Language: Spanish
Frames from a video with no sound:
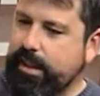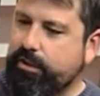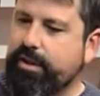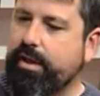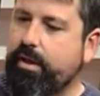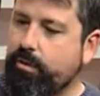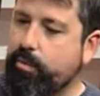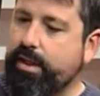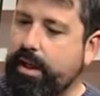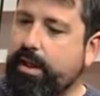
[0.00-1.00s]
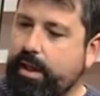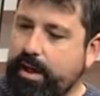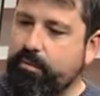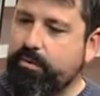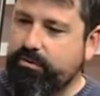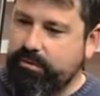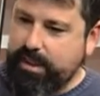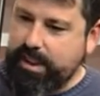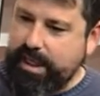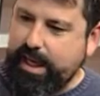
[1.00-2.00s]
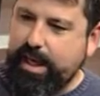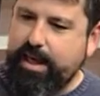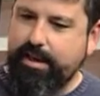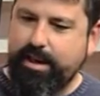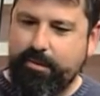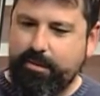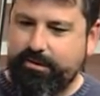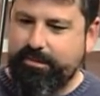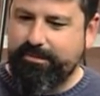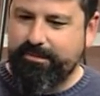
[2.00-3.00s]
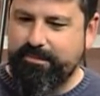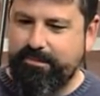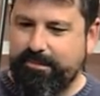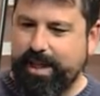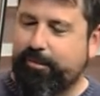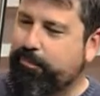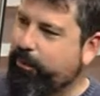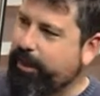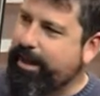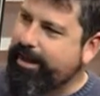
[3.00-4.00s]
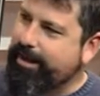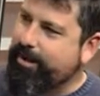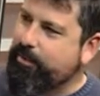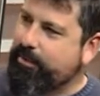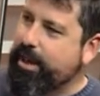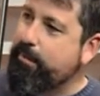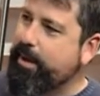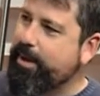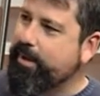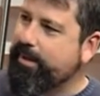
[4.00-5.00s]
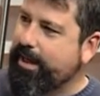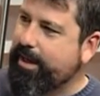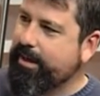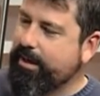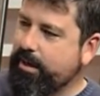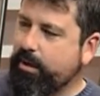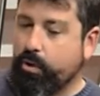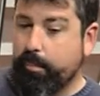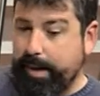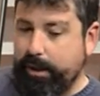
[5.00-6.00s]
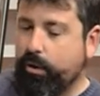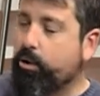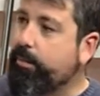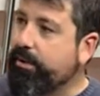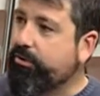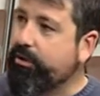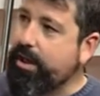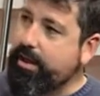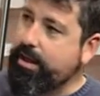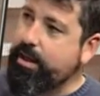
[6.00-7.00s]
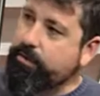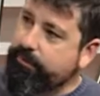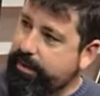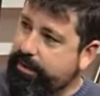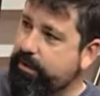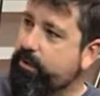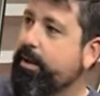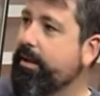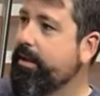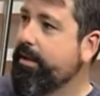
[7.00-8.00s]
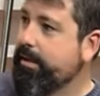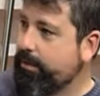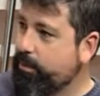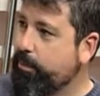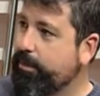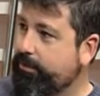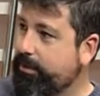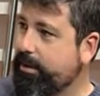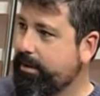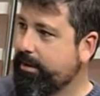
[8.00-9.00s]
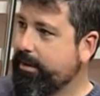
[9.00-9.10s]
Entonces, en el documental queremos indagar, queremos mm, explorar y queremos experimentar con Paco Loco personaje y con Francisco Martínez como persona.